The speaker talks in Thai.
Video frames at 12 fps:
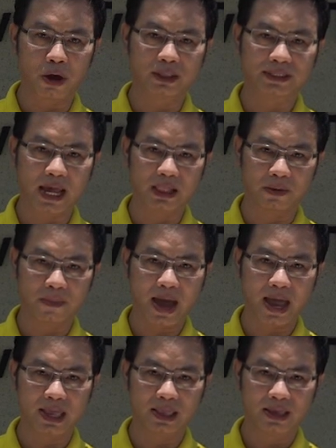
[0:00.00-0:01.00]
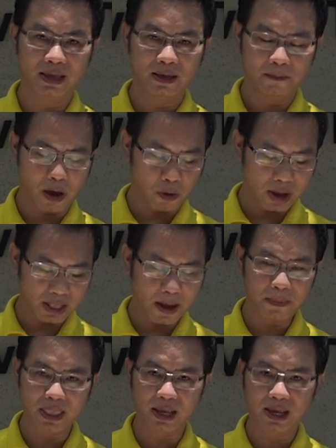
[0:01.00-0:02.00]
พอใจหรือไม่ เพราะว่าถ้า
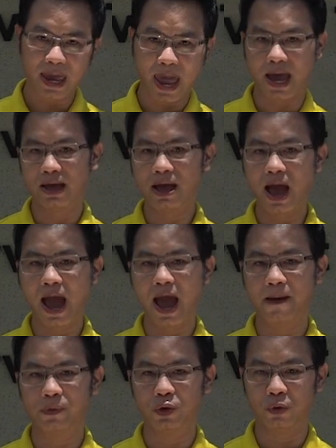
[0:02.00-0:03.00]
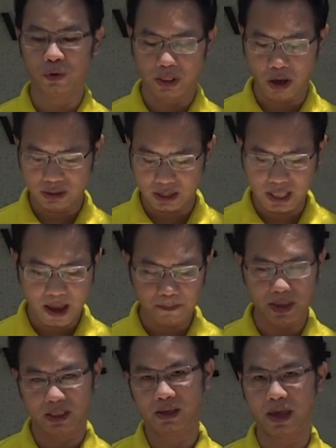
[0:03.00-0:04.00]
มันยังแข็งห่ามอยู่ เราจะได้
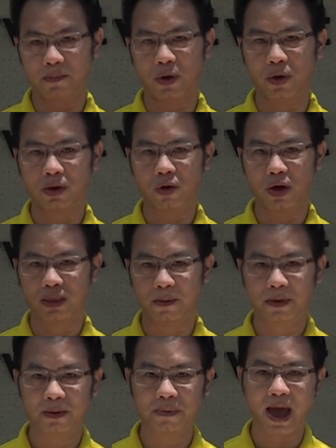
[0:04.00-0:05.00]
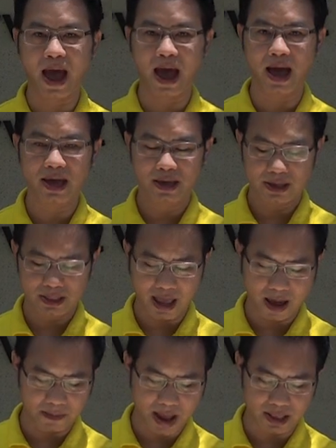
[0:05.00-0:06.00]
ปิดเก็บเอาไว้ก่อนอย่าพึ่งผ่านะ
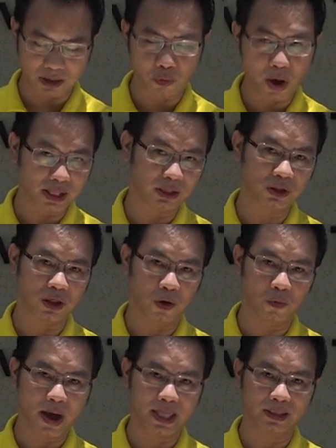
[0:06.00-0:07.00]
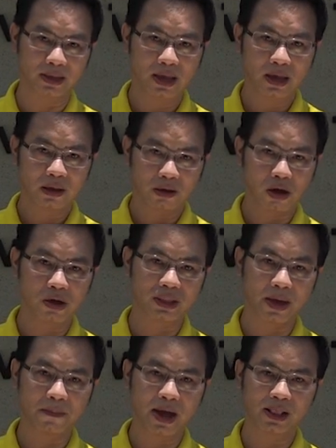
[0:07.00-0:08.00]
ครับ อาจจะวันหรือ2วันก็
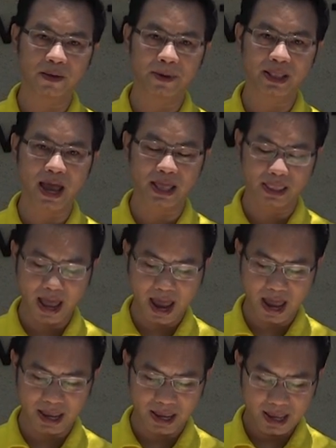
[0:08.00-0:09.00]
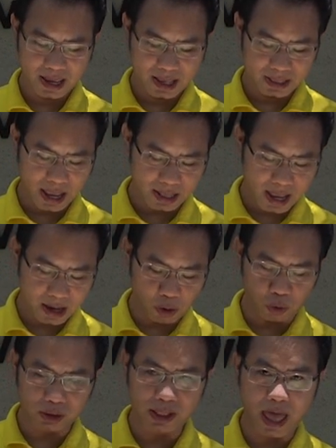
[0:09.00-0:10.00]
สามารถรับประทานได้ แต่ถ้า
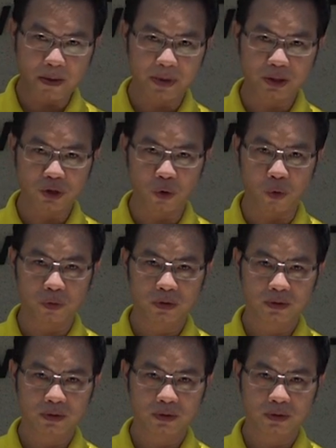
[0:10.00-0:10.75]
กดแล้วมันสุก